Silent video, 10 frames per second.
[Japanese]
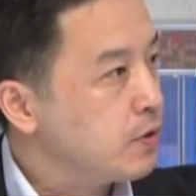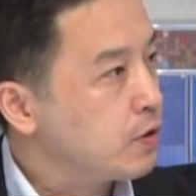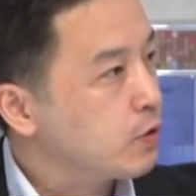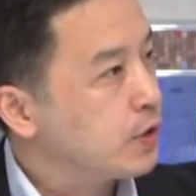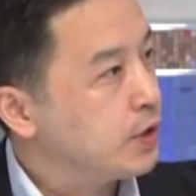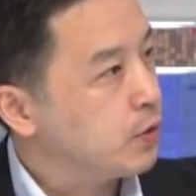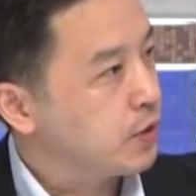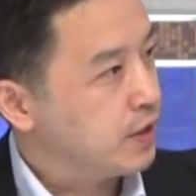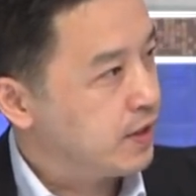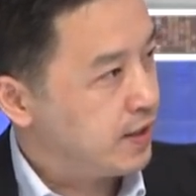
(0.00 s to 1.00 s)
クの時に
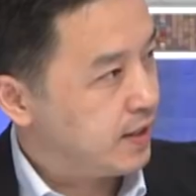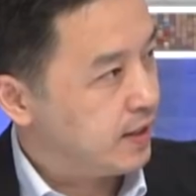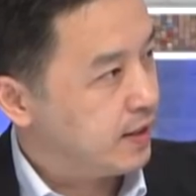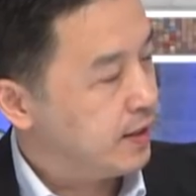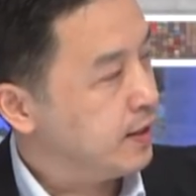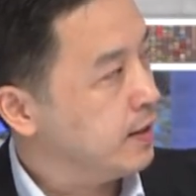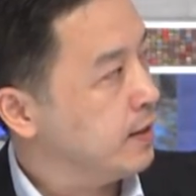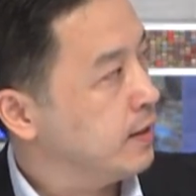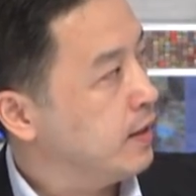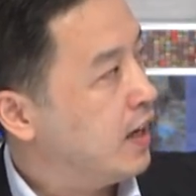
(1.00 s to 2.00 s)
起きた、
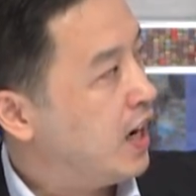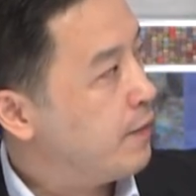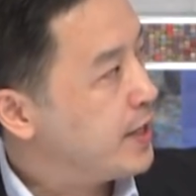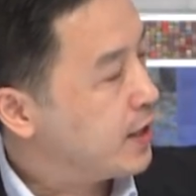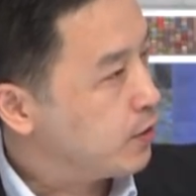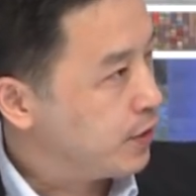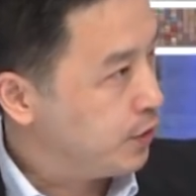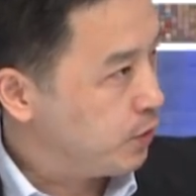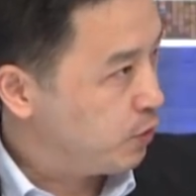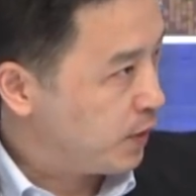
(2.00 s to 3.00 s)
えー、アメリカの
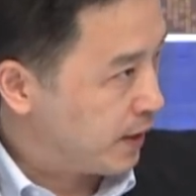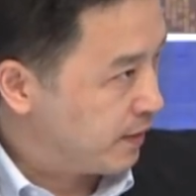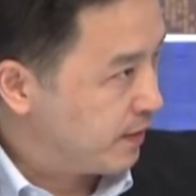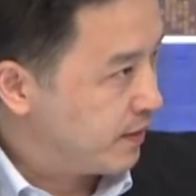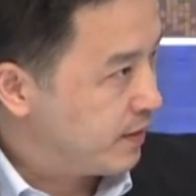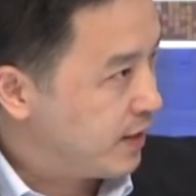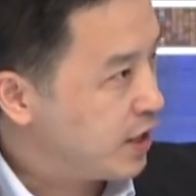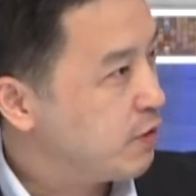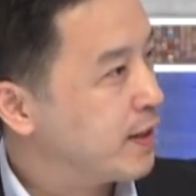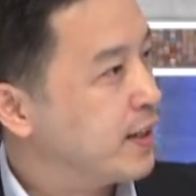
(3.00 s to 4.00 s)
金融不安、うん、あるいは